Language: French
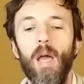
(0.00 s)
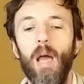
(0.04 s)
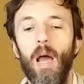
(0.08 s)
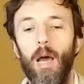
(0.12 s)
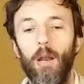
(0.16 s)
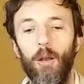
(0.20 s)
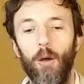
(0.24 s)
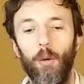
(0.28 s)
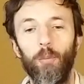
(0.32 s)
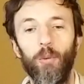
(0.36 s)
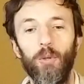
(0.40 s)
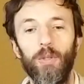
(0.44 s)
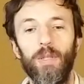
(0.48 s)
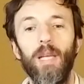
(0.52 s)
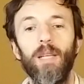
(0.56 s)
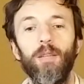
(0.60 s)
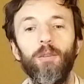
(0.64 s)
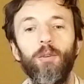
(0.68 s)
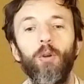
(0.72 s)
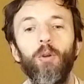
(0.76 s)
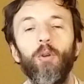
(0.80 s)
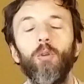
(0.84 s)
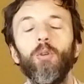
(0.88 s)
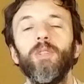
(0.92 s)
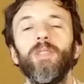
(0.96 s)
Alors peut-être
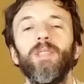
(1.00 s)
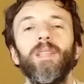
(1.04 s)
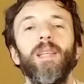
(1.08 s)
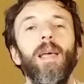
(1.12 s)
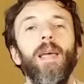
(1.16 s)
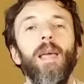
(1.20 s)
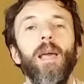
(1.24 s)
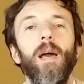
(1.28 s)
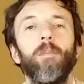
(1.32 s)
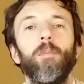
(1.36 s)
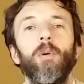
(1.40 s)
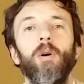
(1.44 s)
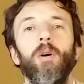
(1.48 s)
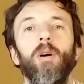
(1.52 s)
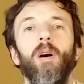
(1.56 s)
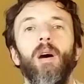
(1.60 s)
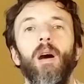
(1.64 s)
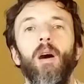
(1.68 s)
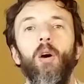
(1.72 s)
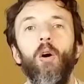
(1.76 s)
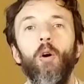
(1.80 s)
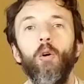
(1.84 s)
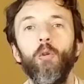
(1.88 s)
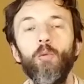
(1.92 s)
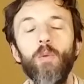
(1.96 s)
que le terme
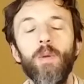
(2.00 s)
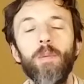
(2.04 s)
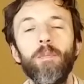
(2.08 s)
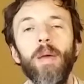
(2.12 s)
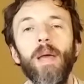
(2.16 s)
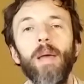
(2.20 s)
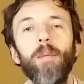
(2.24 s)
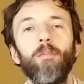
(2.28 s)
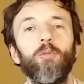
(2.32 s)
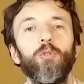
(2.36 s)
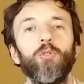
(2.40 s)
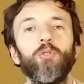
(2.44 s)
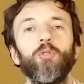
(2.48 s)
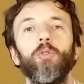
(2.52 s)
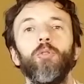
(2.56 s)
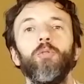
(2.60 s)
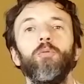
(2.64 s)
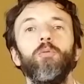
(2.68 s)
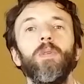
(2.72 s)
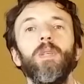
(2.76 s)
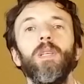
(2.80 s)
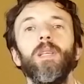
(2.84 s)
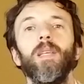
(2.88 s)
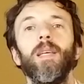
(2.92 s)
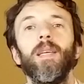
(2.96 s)
en lui-même
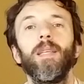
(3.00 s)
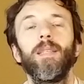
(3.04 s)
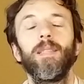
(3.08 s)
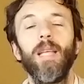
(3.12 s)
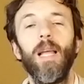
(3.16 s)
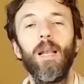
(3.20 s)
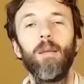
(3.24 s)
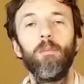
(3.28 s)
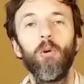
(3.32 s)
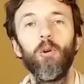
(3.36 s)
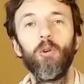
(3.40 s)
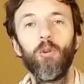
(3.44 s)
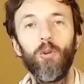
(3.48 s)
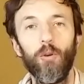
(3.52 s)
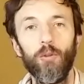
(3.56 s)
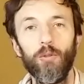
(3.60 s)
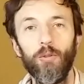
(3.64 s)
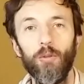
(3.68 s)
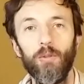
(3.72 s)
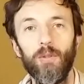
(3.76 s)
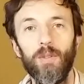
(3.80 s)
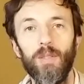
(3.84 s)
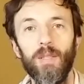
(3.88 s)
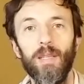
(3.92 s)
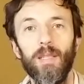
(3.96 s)
aujourd'hui est tellement
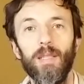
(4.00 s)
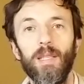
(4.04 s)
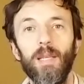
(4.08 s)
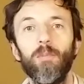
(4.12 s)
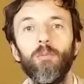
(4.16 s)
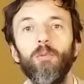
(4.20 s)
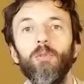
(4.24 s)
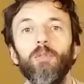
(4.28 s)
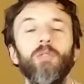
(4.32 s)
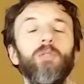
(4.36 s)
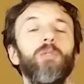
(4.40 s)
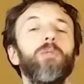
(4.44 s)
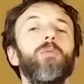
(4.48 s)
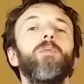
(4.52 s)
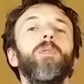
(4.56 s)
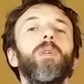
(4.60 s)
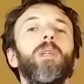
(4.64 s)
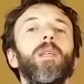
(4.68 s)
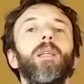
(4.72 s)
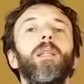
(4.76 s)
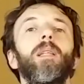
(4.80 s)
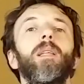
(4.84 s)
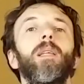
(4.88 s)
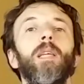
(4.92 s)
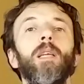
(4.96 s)
connoté d'émotions
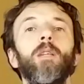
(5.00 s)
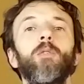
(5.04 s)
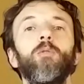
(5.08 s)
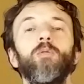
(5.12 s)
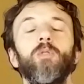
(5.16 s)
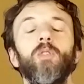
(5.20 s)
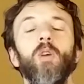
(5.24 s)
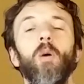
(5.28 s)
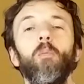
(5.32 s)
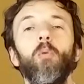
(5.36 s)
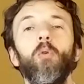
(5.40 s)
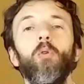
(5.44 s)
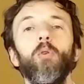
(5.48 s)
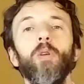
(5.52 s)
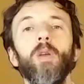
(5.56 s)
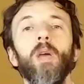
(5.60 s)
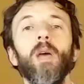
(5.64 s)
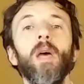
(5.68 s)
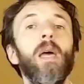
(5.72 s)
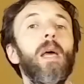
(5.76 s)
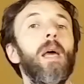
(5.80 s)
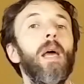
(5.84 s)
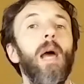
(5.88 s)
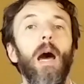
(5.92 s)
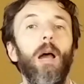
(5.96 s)
qu'il nous embrouille.
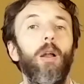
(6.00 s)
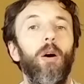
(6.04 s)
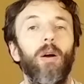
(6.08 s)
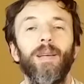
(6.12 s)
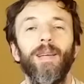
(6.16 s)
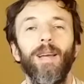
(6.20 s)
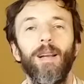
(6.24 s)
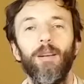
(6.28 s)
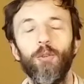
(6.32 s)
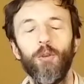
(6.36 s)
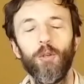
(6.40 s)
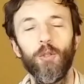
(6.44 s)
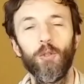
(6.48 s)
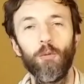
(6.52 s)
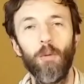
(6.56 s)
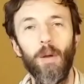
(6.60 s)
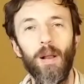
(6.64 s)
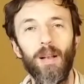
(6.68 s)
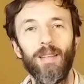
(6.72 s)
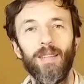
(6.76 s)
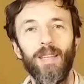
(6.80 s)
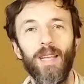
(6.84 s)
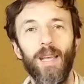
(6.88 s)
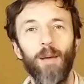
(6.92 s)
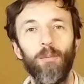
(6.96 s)
Alors quel que soit
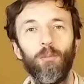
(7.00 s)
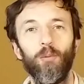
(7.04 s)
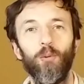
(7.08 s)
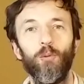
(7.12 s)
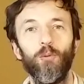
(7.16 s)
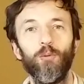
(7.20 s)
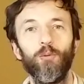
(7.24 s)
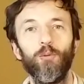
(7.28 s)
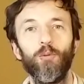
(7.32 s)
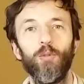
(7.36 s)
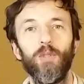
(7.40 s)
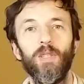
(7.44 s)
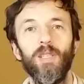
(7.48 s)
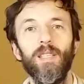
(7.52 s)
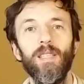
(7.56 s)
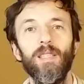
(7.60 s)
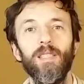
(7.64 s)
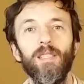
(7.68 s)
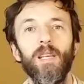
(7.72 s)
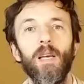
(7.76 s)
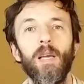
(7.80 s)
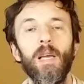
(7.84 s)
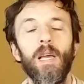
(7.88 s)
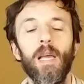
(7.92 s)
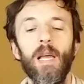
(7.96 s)
le terme qu'on
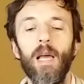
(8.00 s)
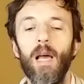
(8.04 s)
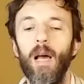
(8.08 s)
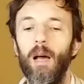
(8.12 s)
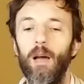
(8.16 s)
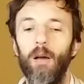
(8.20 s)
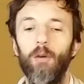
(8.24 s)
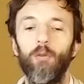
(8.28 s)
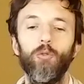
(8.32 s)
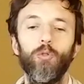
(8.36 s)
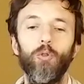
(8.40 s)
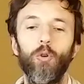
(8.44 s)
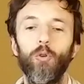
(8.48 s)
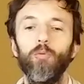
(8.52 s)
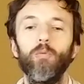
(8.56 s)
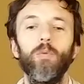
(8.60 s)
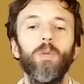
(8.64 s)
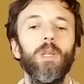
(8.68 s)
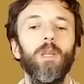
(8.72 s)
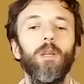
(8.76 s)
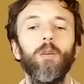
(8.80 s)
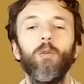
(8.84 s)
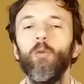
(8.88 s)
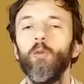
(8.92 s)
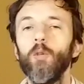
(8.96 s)
utilise, hein,
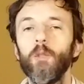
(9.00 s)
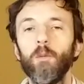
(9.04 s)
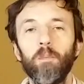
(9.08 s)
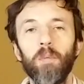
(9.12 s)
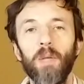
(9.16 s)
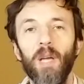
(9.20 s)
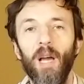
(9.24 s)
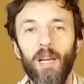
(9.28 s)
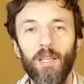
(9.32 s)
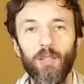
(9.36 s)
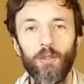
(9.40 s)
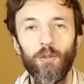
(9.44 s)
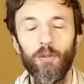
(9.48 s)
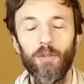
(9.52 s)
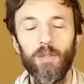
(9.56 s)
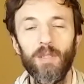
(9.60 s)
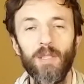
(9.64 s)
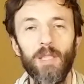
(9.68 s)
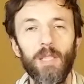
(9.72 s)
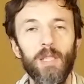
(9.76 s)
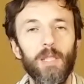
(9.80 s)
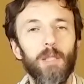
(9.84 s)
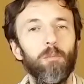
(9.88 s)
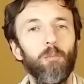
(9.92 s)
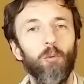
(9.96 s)
aujourd'hui
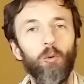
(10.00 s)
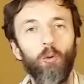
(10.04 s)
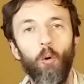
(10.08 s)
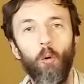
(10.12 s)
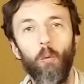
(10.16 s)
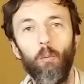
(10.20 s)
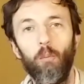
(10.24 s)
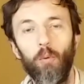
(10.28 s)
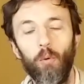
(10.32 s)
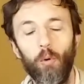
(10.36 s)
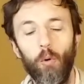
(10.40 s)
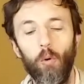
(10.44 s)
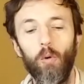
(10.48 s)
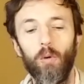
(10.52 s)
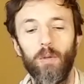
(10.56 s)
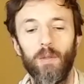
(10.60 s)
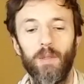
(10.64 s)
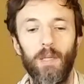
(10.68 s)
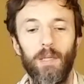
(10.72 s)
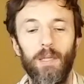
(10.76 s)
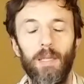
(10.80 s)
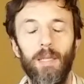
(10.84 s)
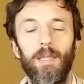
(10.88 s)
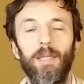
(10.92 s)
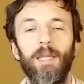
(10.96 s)
conspirationnisme, complot,
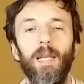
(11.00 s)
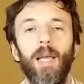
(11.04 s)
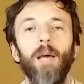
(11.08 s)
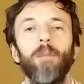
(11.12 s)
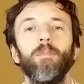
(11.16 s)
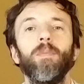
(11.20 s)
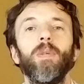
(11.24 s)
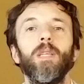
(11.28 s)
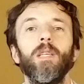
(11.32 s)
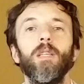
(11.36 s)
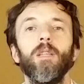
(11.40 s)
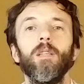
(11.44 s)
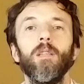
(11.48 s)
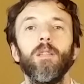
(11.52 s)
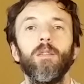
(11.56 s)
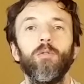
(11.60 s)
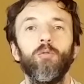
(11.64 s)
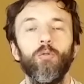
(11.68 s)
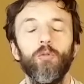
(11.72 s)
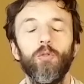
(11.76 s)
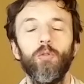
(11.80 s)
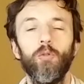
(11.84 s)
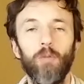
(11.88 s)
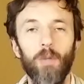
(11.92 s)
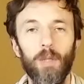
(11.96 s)
c'est des termes qui
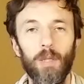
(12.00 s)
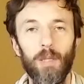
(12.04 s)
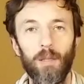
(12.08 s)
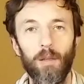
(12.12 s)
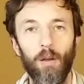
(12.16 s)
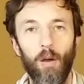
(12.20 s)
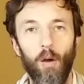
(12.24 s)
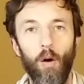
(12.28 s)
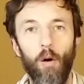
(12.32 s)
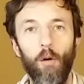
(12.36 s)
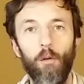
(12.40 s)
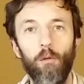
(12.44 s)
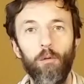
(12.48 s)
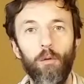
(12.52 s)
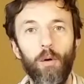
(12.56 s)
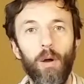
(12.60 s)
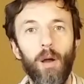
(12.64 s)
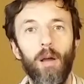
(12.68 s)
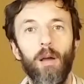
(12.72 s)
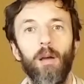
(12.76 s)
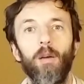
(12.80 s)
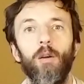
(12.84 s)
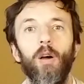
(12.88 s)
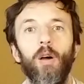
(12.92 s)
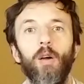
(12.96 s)
tout de suite
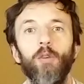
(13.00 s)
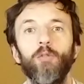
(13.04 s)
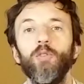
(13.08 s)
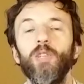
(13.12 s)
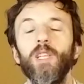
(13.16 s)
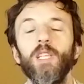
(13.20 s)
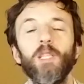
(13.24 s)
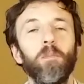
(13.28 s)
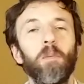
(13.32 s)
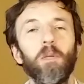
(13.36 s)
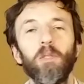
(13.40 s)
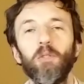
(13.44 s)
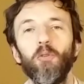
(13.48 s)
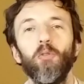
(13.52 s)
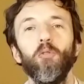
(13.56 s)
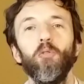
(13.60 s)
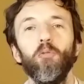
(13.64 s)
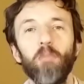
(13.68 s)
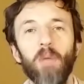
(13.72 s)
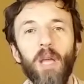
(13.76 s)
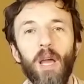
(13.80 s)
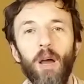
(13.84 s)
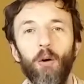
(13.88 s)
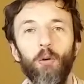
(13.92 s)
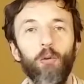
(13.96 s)
envoient une espèce de
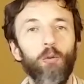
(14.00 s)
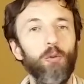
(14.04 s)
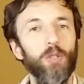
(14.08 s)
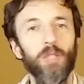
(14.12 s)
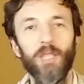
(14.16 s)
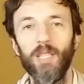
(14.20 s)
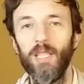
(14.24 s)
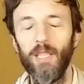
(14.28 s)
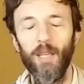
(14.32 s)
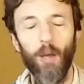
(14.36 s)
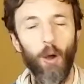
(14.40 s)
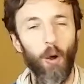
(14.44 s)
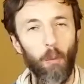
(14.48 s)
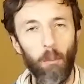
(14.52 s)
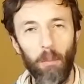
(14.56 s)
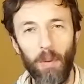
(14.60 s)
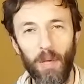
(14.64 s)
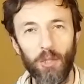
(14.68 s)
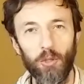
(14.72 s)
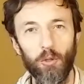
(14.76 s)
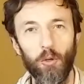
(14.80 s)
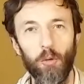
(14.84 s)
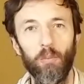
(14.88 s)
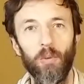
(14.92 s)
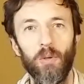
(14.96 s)
lumière rouge qui
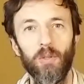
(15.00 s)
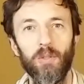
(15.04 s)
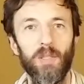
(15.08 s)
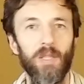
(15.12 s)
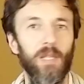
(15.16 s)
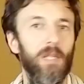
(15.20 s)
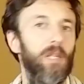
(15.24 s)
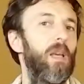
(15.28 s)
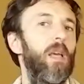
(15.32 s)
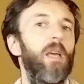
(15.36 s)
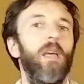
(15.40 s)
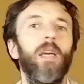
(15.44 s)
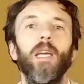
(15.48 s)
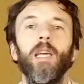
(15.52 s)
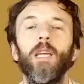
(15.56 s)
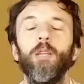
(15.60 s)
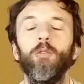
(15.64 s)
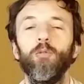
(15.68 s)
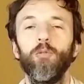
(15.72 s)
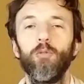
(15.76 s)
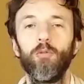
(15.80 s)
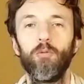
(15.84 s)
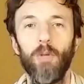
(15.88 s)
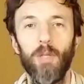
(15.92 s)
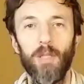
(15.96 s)
empêche de penser. Et
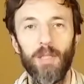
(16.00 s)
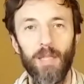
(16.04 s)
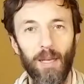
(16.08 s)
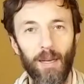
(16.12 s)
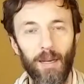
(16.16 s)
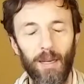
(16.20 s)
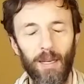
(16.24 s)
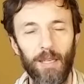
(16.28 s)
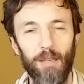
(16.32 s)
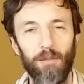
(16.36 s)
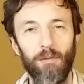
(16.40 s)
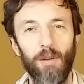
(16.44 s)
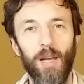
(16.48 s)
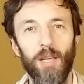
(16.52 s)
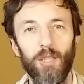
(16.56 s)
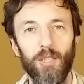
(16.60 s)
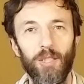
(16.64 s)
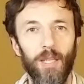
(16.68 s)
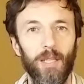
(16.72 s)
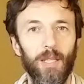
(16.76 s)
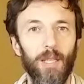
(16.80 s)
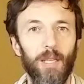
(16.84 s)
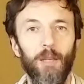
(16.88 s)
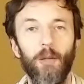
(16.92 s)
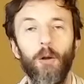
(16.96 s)
tout de suite, il y a un clivage, il
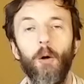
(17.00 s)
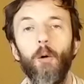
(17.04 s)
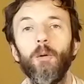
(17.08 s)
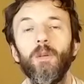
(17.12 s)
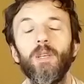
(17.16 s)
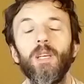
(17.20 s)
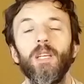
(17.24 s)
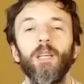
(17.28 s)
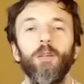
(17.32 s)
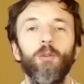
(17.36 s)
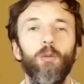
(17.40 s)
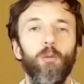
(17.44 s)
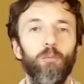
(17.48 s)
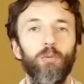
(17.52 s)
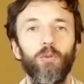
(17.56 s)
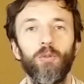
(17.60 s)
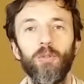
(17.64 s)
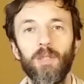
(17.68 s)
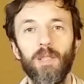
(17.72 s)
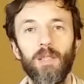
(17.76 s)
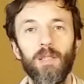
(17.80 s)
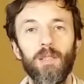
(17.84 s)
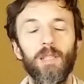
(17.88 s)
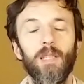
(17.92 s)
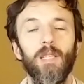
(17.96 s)
y a les camps, il y a les
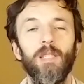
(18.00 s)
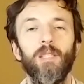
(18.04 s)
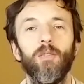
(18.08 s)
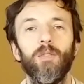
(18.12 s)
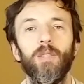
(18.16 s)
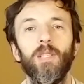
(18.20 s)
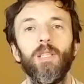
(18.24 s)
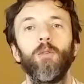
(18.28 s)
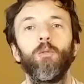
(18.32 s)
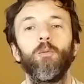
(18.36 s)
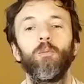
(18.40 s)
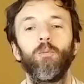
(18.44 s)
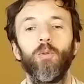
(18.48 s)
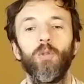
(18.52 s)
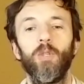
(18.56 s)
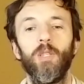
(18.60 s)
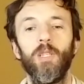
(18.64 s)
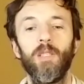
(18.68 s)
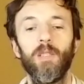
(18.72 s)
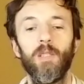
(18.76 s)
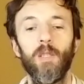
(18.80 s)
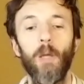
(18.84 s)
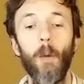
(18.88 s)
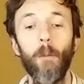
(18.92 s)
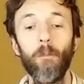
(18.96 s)
complotistes et les
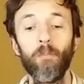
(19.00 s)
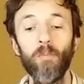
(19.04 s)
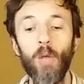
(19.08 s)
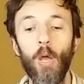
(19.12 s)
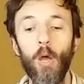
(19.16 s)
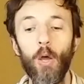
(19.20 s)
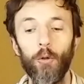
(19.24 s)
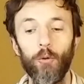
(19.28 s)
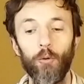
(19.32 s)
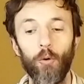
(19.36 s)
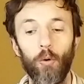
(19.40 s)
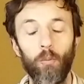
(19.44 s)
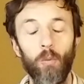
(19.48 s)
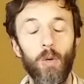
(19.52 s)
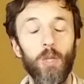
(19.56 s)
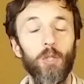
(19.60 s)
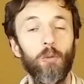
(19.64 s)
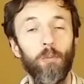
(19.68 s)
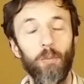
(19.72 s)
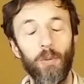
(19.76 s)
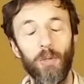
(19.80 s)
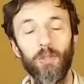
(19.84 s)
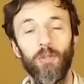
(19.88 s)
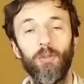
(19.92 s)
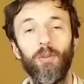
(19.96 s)
anticomplotistes. Donc moi, je
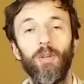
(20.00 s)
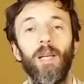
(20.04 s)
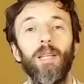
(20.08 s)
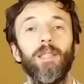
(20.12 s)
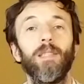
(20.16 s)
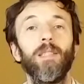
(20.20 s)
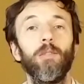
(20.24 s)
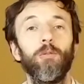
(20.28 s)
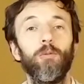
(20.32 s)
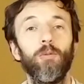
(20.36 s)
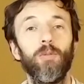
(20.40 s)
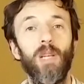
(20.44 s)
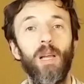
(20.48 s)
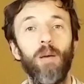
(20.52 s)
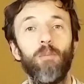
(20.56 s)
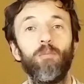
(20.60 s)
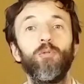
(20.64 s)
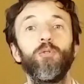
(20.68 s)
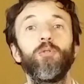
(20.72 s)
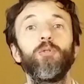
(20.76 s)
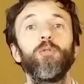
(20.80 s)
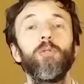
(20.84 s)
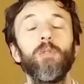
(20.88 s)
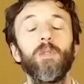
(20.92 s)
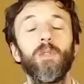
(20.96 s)
pense que l'attitude la
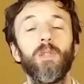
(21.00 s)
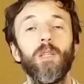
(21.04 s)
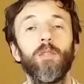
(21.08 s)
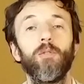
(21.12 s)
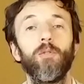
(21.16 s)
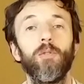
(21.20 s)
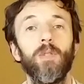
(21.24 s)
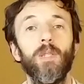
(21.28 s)
plus juste, c'est de